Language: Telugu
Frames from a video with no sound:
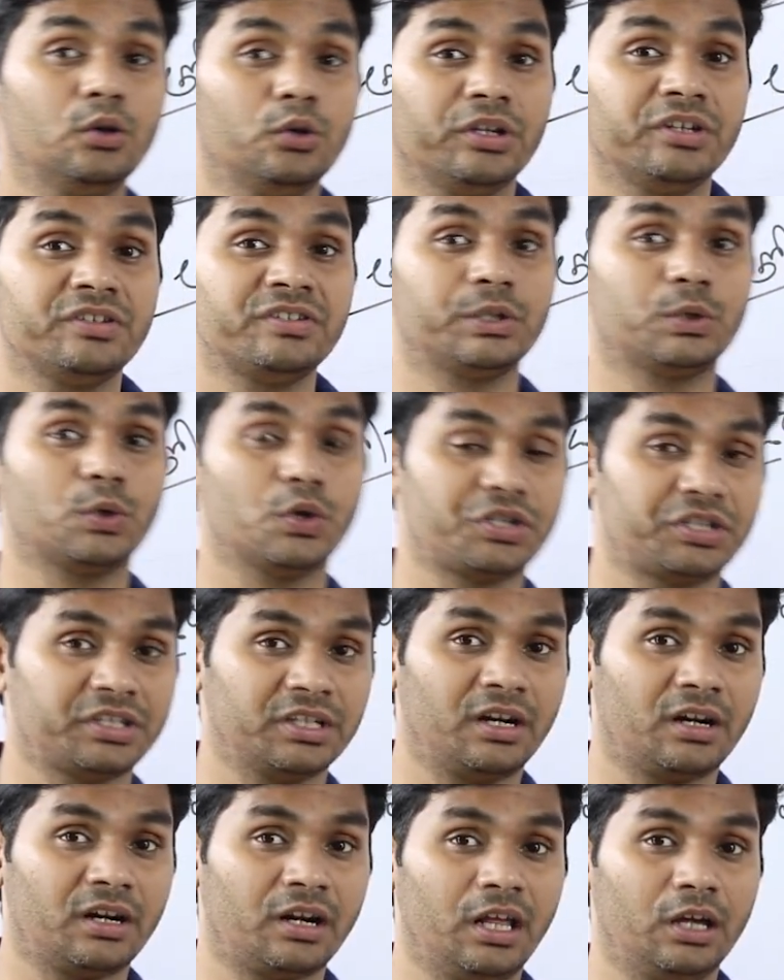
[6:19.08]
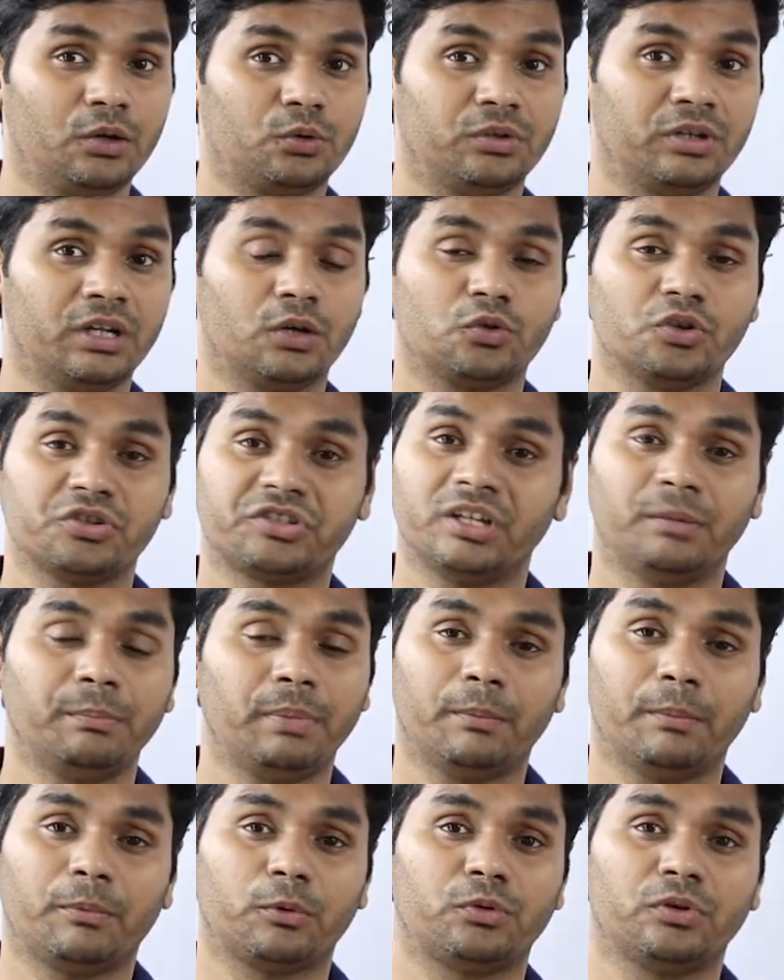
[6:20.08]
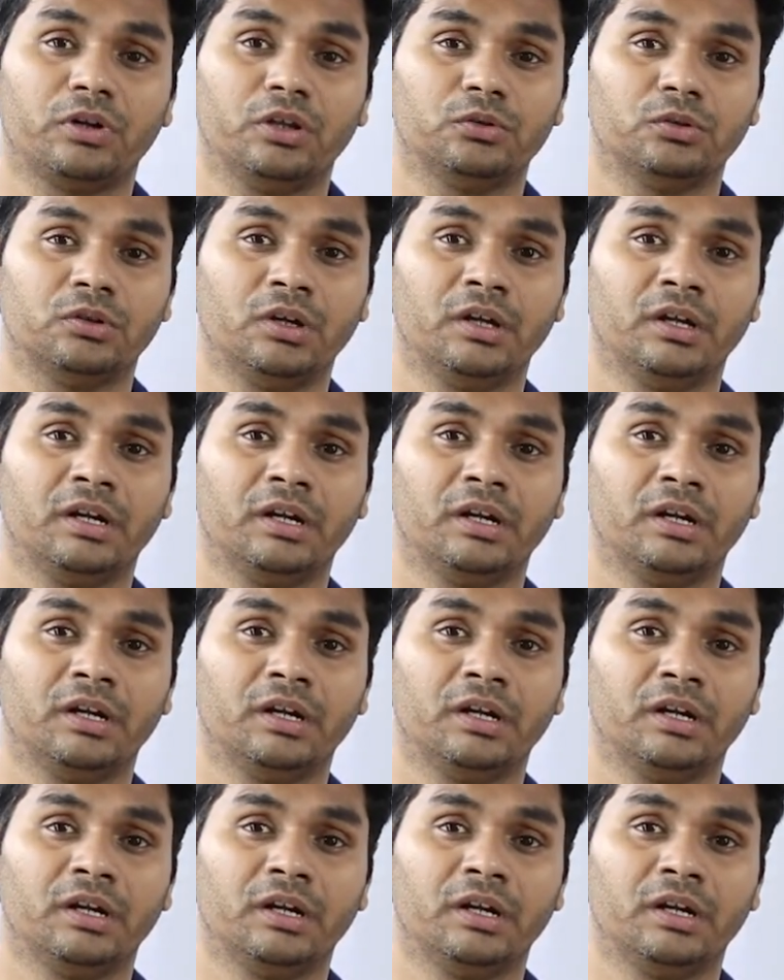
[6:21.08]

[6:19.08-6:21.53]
గురించి క్వశ్చన్ లేకుండా క్వశ్చన్ పేపర్ ఉండదు